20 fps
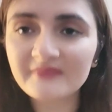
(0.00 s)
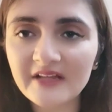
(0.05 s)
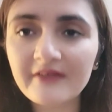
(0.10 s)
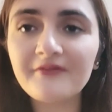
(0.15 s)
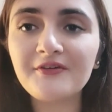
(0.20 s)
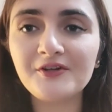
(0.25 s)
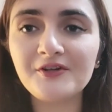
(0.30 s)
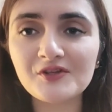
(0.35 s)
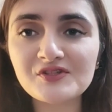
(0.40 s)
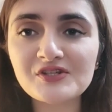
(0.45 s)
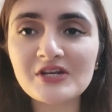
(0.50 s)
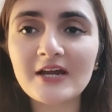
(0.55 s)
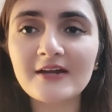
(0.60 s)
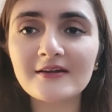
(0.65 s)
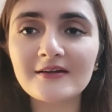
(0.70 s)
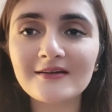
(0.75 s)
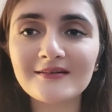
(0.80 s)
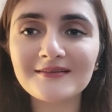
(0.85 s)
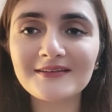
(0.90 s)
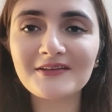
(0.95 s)
वीडियो स्टार्ट
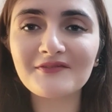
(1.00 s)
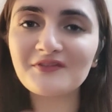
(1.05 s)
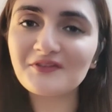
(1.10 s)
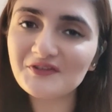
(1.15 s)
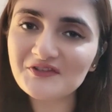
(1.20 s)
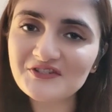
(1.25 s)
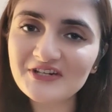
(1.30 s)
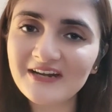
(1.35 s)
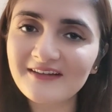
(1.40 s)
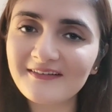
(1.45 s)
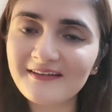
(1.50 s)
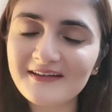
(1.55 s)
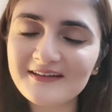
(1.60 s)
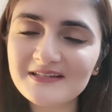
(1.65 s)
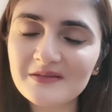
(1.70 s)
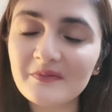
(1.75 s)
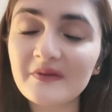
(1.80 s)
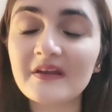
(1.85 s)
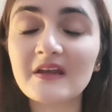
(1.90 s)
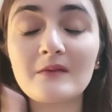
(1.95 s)
करते हैं वीडियो स्टार्ट करने
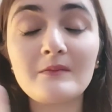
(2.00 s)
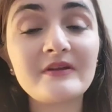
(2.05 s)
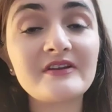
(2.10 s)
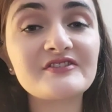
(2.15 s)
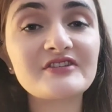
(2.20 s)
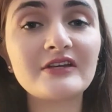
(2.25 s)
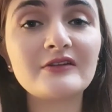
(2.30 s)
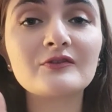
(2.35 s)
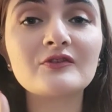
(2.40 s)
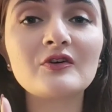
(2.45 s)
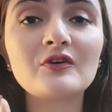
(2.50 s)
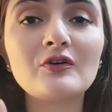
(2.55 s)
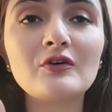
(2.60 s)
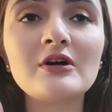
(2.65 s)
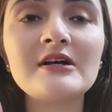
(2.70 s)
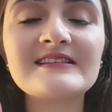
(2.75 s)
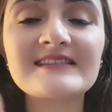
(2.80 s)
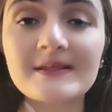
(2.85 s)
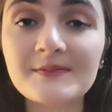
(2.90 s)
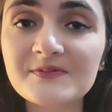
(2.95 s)
से पहले मेरे चैनल को
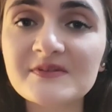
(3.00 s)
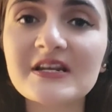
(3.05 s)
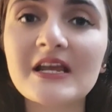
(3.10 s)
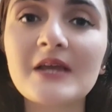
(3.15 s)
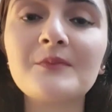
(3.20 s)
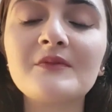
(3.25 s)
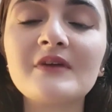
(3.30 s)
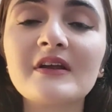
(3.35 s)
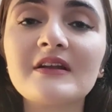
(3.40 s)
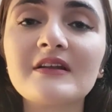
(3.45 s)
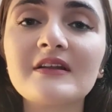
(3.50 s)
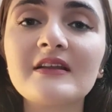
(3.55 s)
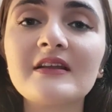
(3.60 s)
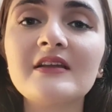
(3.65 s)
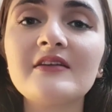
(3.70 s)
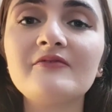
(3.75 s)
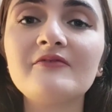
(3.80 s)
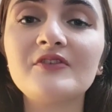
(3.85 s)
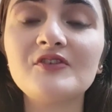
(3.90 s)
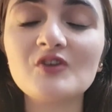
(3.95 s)
सब्सक्राइब कर दें वीडियो को